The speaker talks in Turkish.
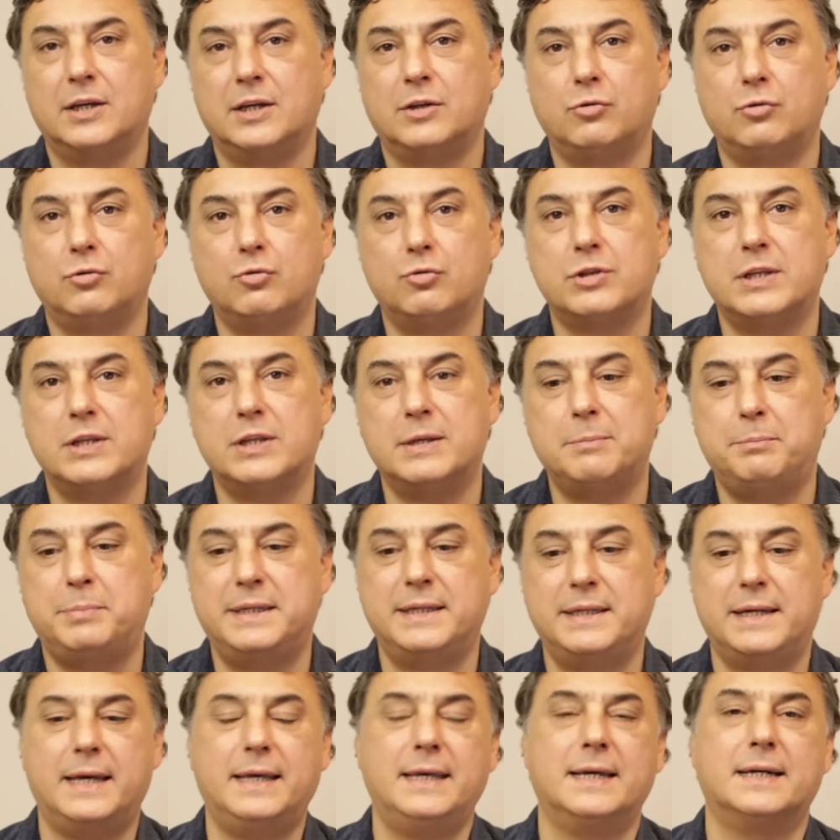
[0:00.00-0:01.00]

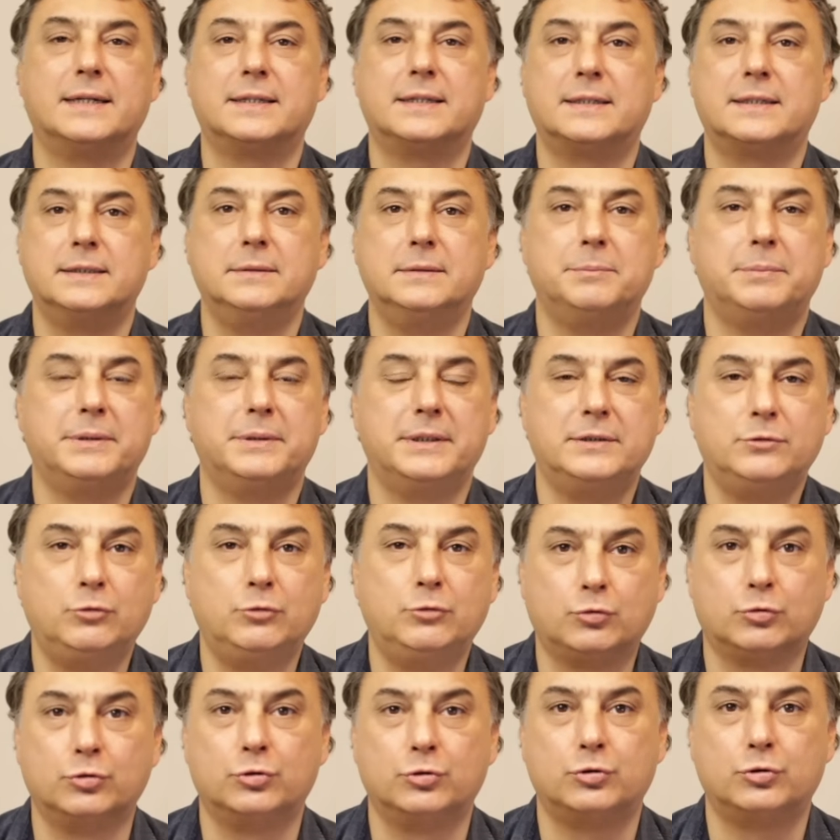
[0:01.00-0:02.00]
%1'e yakın bir
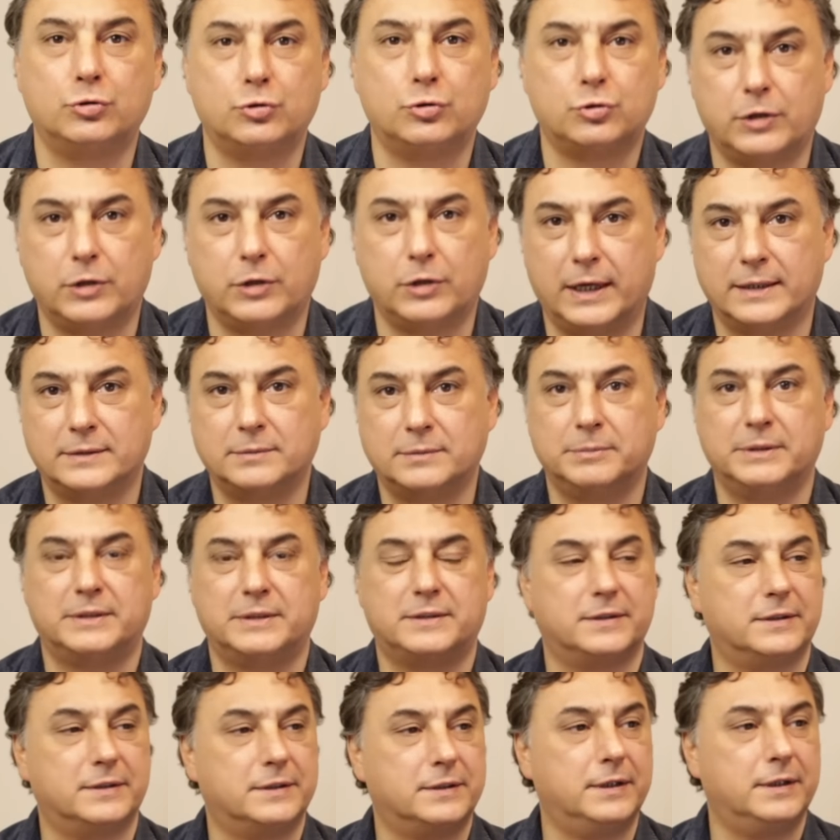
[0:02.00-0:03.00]
düşüşle
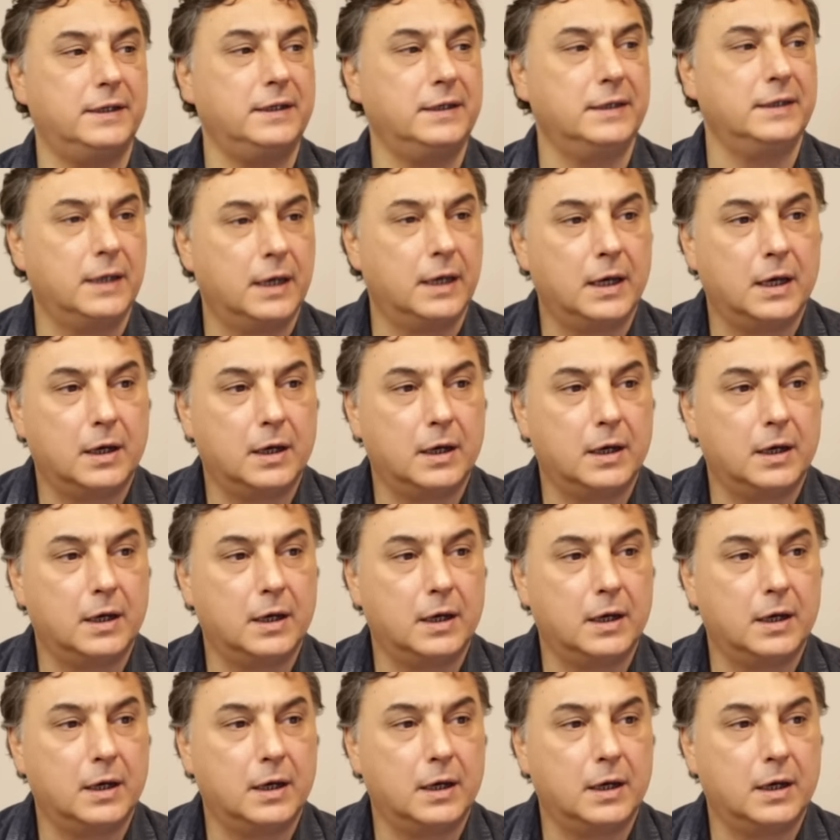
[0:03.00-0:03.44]
bitirdi.